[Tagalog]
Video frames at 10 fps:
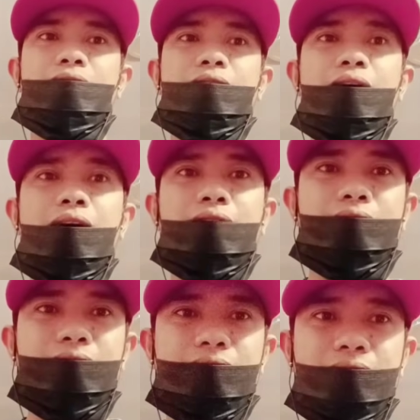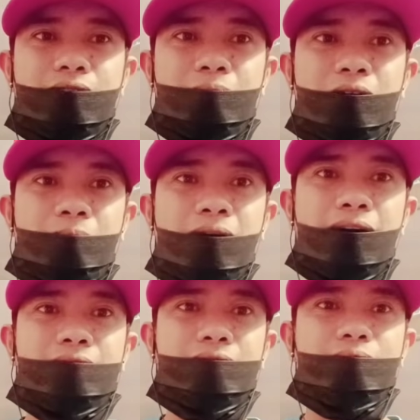lahat ng mga
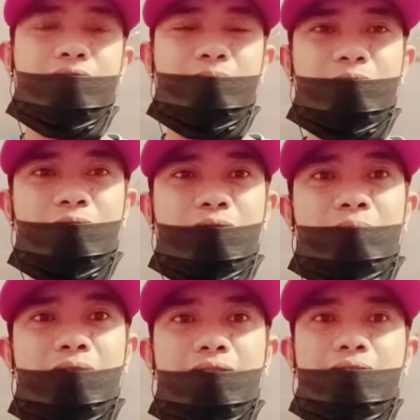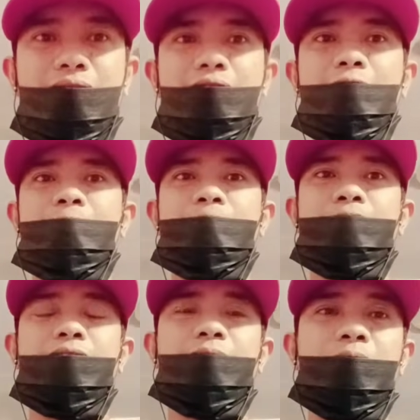bagay dito sa mundo ay mahalaga.
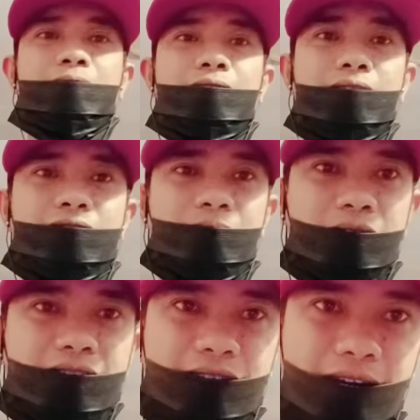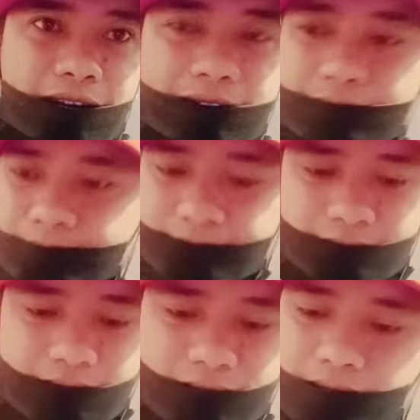Depende lang sa pagdadala.
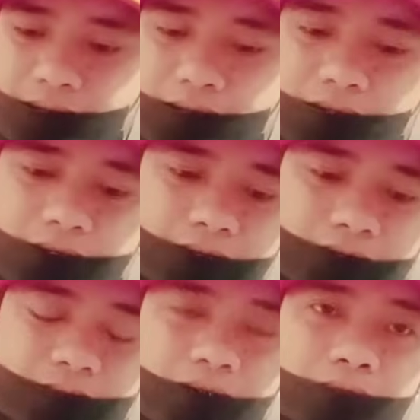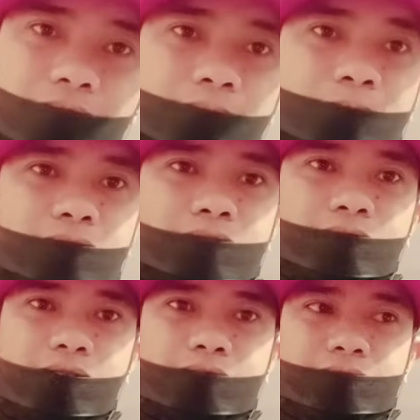So ang GoPro na
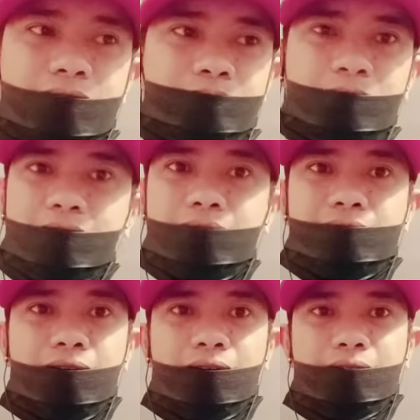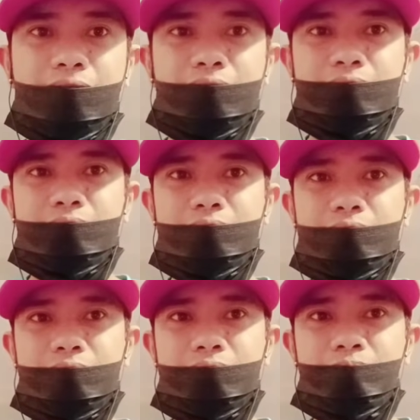ito guys ay binigay sa akin
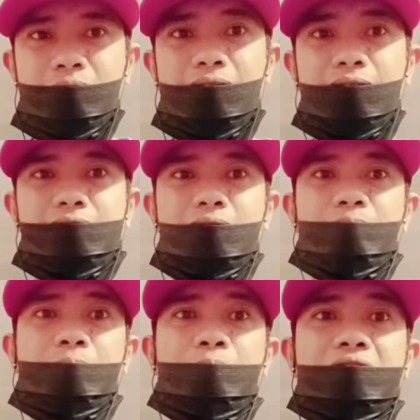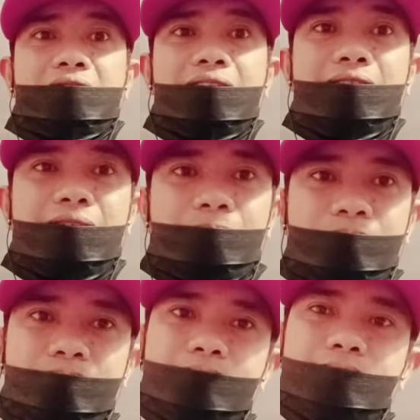bilang isang pa-birthday gift
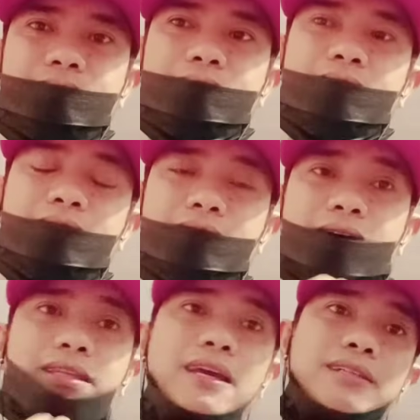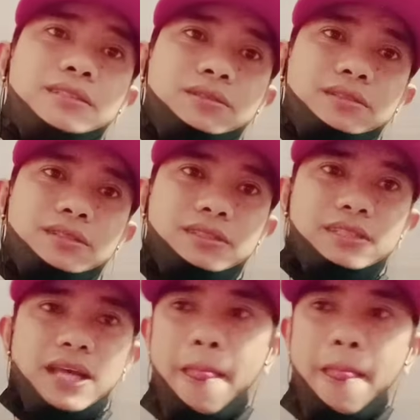ni Daddy Exodus